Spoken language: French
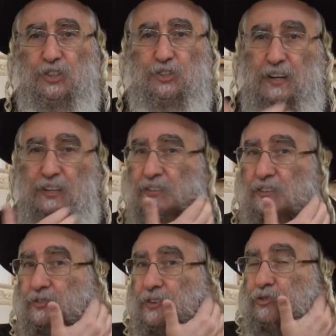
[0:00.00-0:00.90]
je,
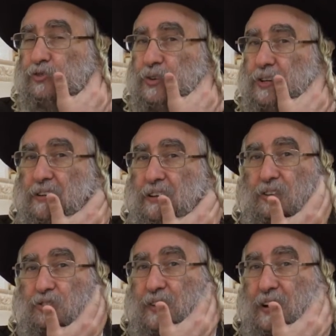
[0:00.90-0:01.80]
vais, je vais le tuer,
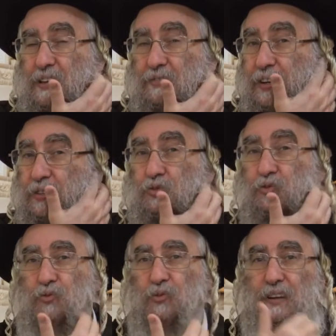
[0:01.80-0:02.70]
tu vas rien faire du
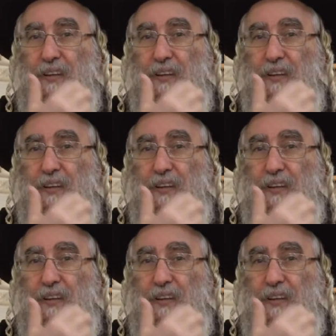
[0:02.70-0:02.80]
tout.